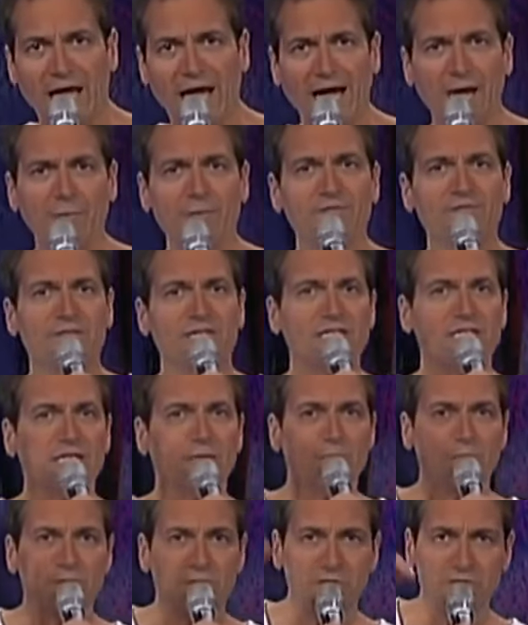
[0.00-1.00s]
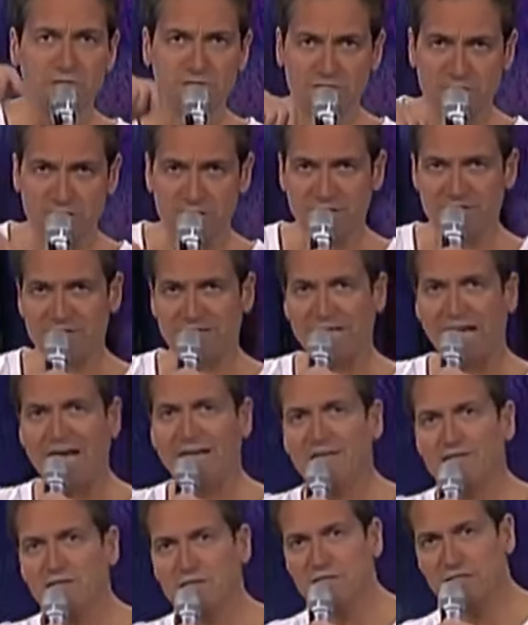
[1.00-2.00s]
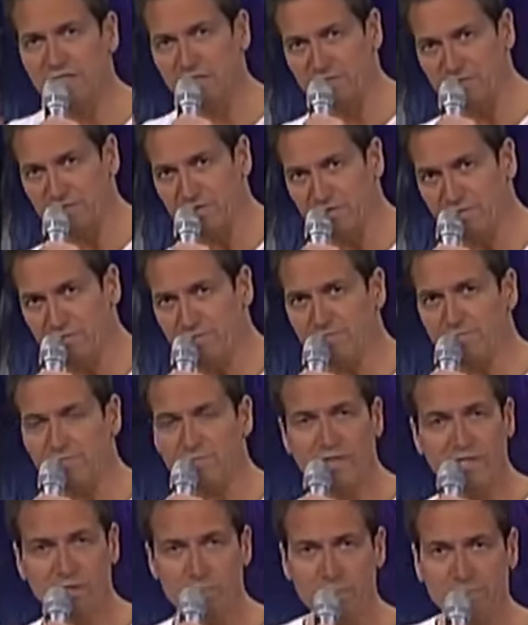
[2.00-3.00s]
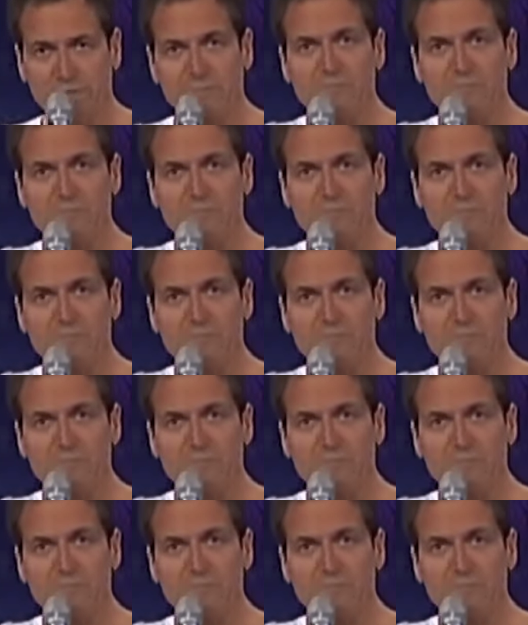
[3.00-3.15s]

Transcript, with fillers: Aber wenn der plötzlich sieht, dass ein anderes Äffchen neben